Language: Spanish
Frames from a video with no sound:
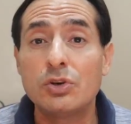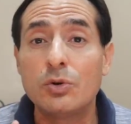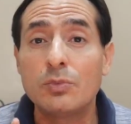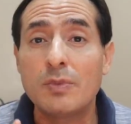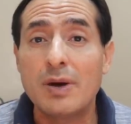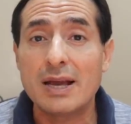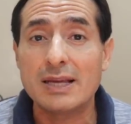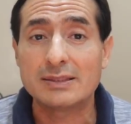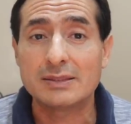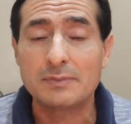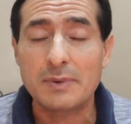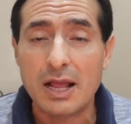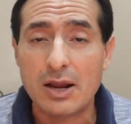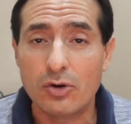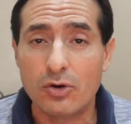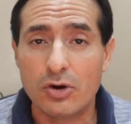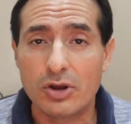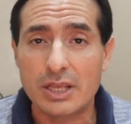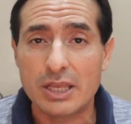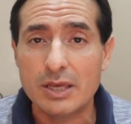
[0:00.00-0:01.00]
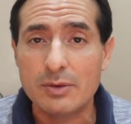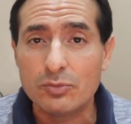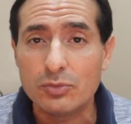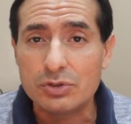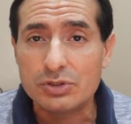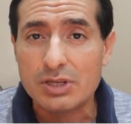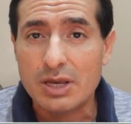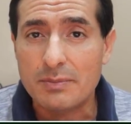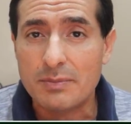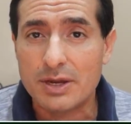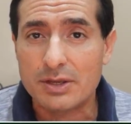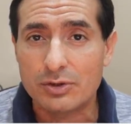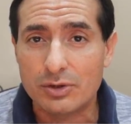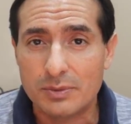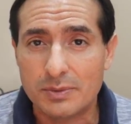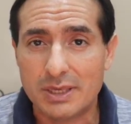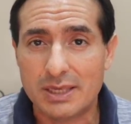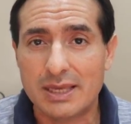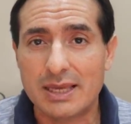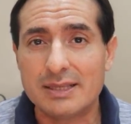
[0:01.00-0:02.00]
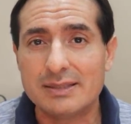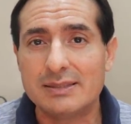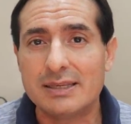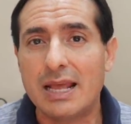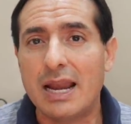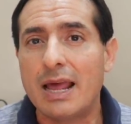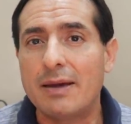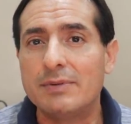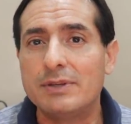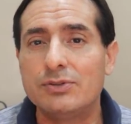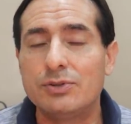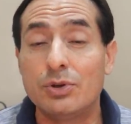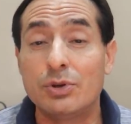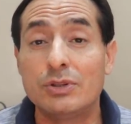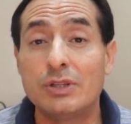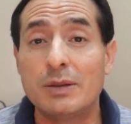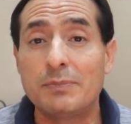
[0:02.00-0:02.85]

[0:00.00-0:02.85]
más valor y mucha mayor vigencia la visión del